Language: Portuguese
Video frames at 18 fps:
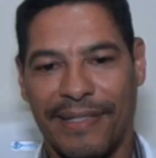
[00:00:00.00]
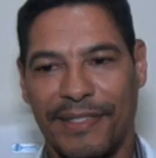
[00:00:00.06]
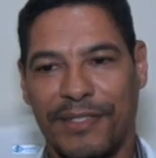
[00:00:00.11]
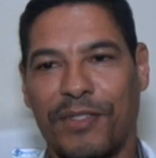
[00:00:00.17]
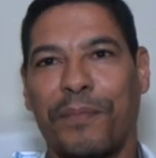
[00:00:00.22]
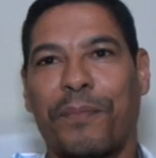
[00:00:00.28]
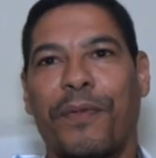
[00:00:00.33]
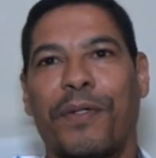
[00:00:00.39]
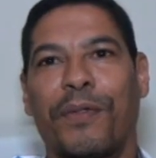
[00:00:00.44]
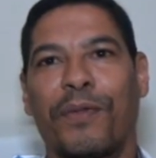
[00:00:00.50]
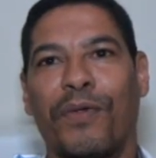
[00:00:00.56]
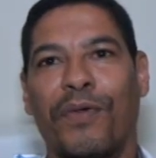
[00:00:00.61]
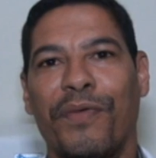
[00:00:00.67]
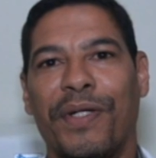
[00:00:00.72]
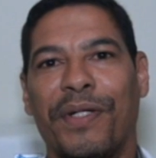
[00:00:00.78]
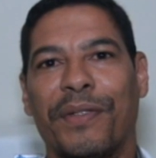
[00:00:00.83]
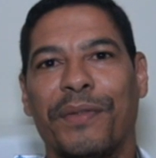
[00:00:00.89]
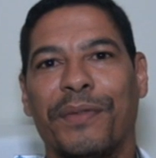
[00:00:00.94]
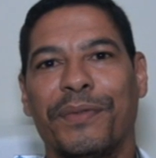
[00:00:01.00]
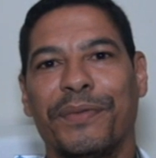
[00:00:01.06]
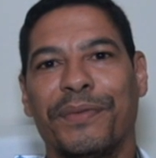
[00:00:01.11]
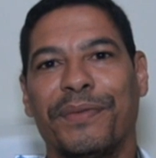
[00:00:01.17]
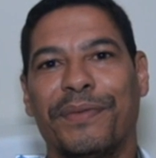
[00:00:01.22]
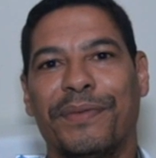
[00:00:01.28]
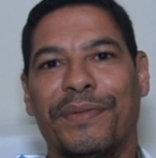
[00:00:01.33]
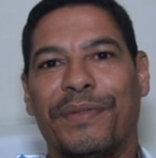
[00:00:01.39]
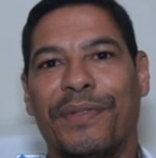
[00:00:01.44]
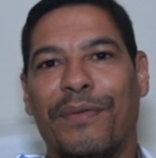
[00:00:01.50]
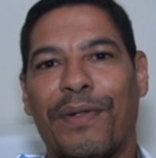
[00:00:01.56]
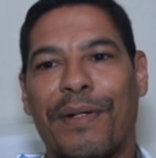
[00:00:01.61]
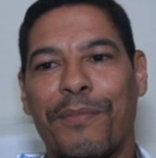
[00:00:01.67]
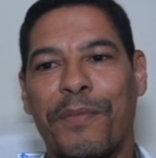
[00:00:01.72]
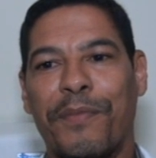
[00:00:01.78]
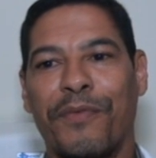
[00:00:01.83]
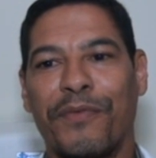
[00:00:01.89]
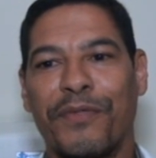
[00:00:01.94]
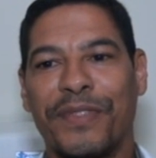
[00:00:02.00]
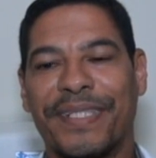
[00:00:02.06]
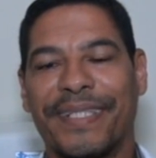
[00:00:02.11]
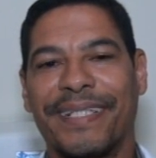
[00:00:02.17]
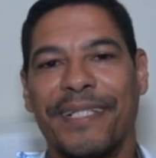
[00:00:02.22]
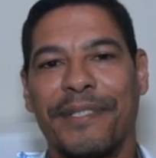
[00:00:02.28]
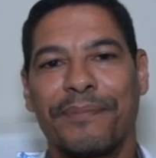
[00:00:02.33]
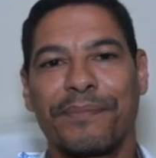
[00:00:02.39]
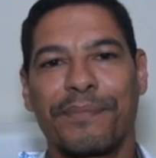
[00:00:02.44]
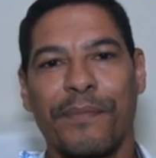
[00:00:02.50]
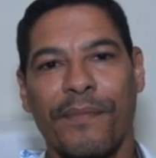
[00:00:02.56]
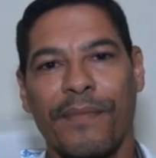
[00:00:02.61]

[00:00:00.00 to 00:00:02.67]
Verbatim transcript: Estou apoiando o governo O Amor por Você,